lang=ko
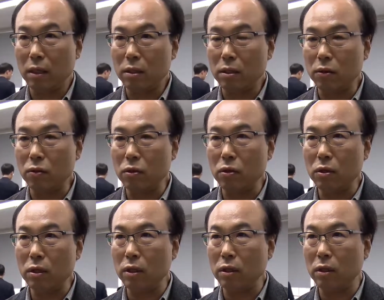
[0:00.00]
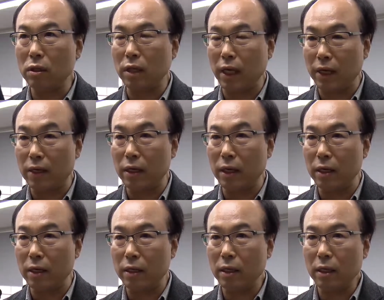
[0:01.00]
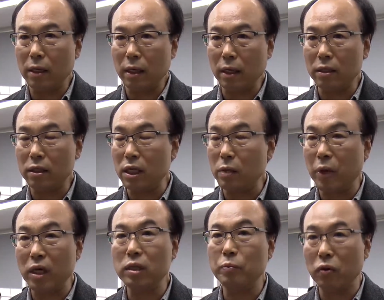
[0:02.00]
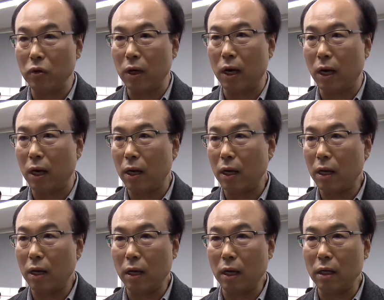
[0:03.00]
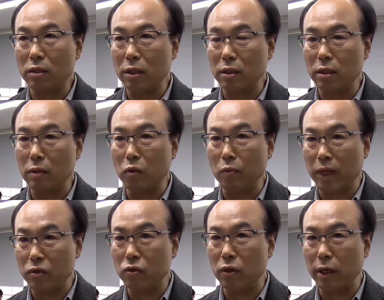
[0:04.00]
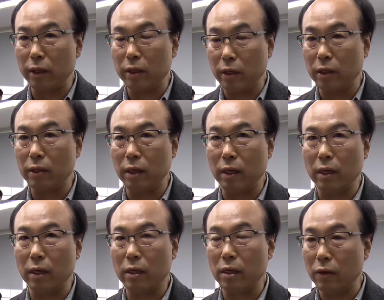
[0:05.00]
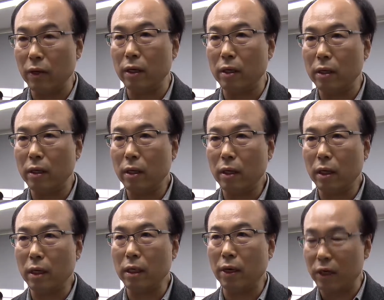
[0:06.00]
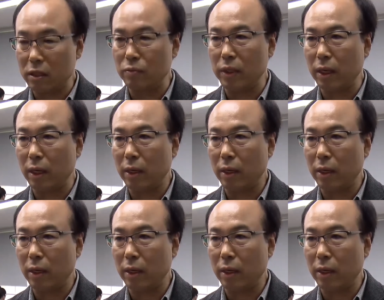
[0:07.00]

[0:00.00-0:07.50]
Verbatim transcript: 서울 그 상위권에는 한 7, 80%가 아, 체제를 못 맞추는 그런 예, 결과를 아, 나왔습니다.